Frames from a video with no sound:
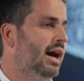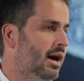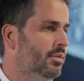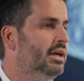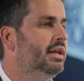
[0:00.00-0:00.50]

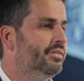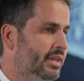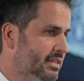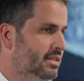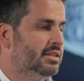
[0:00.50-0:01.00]
Aber
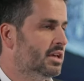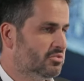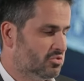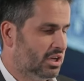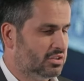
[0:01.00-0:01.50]
derzeit,
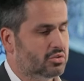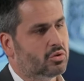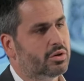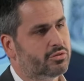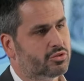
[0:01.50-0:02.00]
solange der
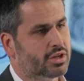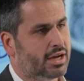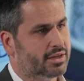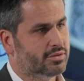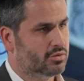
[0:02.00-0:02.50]
Dollar so
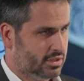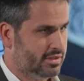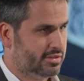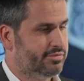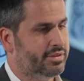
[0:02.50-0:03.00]
stark ist oder
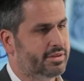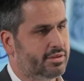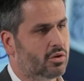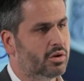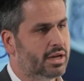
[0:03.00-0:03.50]
diese,
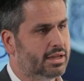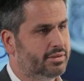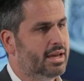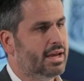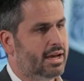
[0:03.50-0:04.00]
diese Rolle
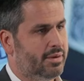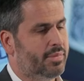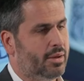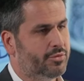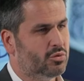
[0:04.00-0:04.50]
hat,
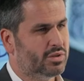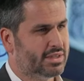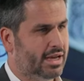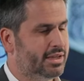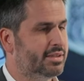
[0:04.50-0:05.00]
ähm, haben die
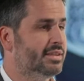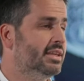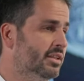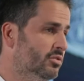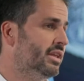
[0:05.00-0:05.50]
USA hier die
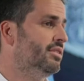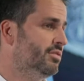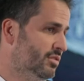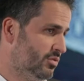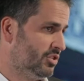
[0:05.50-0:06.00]
Sicherheit. Und jetzt
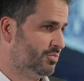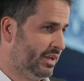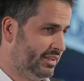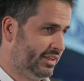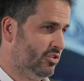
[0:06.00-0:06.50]
wird es natürlich
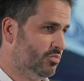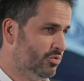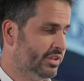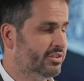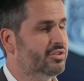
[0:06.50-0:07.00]
spannend
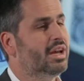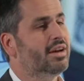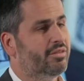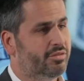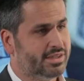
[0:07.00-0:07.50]
geopolitisch,
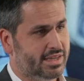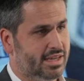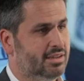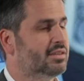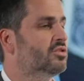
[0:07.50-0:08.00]
weil wir
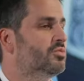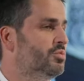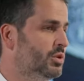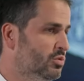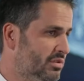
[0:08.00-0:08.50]
sehen, dass jetzt zum
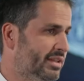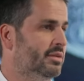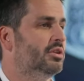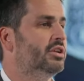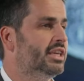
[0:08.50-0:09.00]
Beispiel Russland,
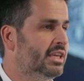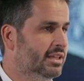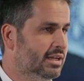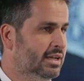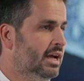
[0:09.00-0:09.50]
aber auch
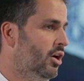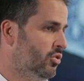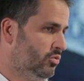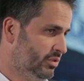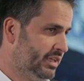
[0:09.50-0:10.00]
China,
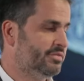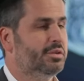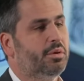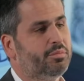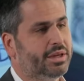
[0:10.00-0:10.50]
auch unlängst
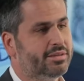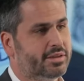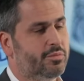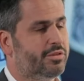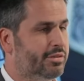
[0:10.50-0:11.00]
wieder beim
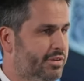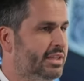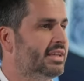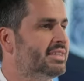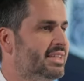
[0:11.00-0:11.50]
BRICS-Gipfel ein
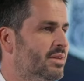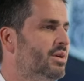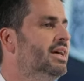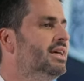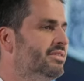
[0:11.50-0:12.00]
wichtiges
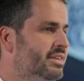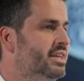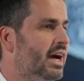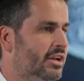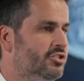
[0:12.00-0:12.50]
Thema, sich
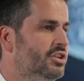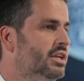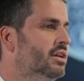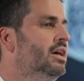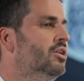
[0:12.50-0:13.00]
hier
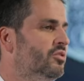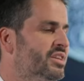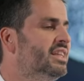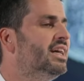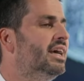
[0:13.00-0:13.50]
anschicken und
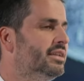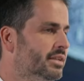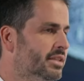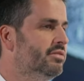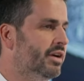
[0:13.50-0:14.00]
hier eine
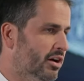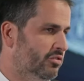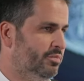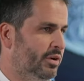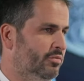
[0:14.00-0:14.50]
Alternative
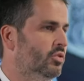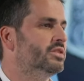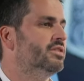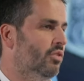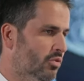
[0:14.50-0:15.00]
aufbauen wollen.
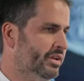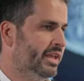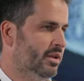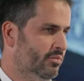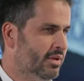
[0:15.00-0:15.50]
Sie wollen
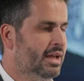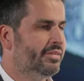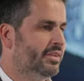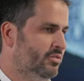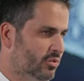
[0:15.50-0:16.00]
eben
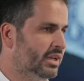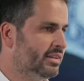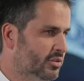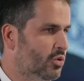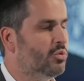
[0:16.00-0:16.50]
den
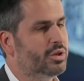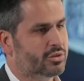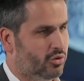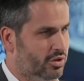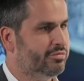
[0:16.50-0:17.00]
sogenannten
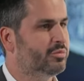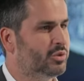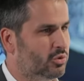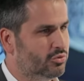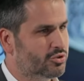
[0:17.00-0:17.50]
König Dollar vom
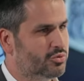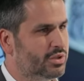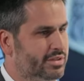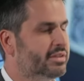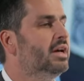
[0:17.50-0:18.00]
Thron
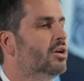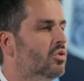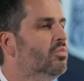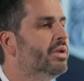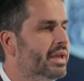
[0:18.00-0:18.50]
stürzen,
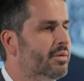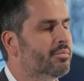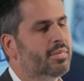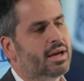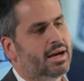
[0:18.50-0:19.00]
um
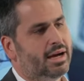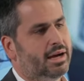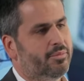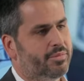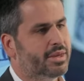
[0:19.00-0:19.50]
eben
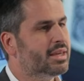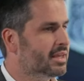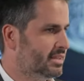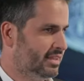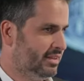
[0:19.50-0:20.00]
ähm,
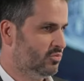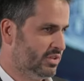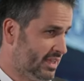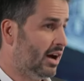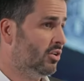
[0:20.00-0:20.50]
hier den
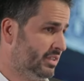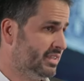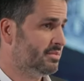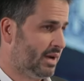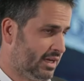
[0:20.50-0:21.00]
USA auch
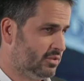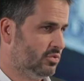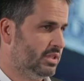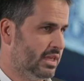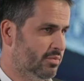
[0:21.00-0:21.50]
diese Macht
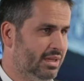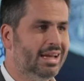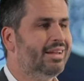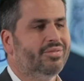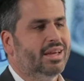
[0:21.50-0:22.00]
zu nehmen.
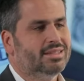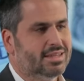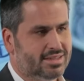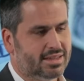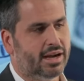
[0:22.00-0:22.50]

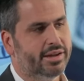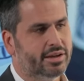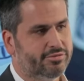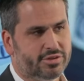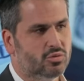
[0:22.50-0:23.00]
Derzeit sind all
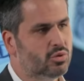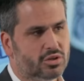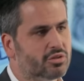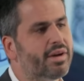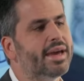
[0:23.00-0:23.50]
ihre Versuche
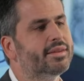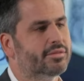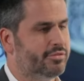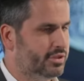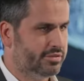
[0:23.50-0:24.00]
noch weit
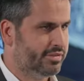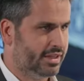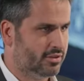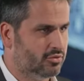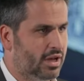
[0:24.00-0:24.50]
davon
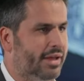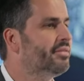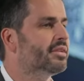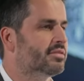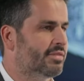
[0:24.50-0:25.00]
entfernt, auch nur
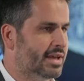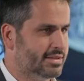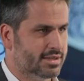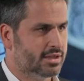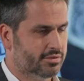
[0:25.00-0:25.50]

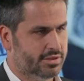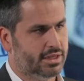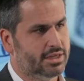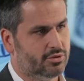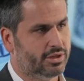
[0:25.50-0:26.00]
ansatzweise irgendwie in die
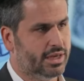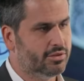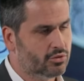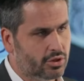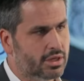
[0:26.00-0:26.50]
Richtung
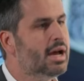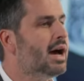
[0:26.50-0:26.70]
gehen zu können.